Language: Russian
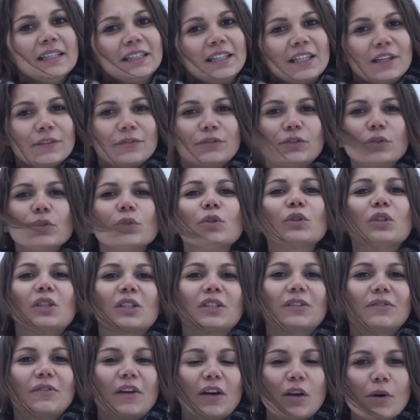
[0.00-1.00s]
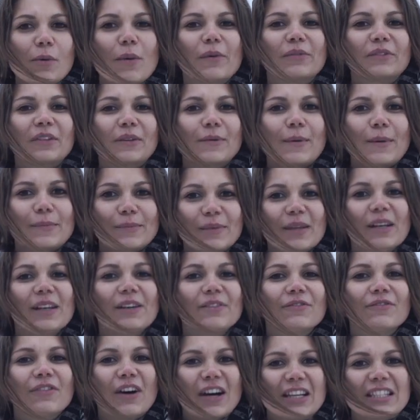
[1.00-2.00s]
дрифтует на своем
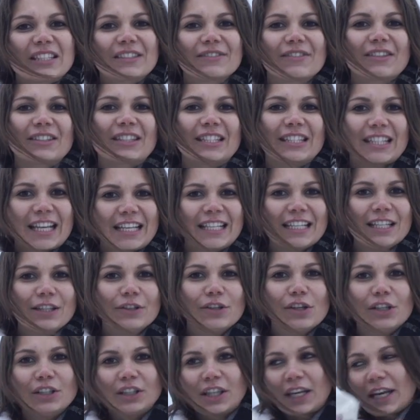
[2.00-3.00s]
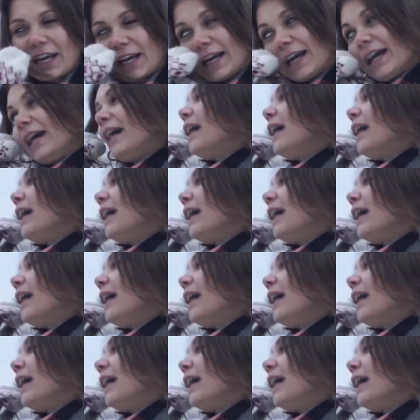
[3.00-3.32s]
автомобиле ВАЗ-2103.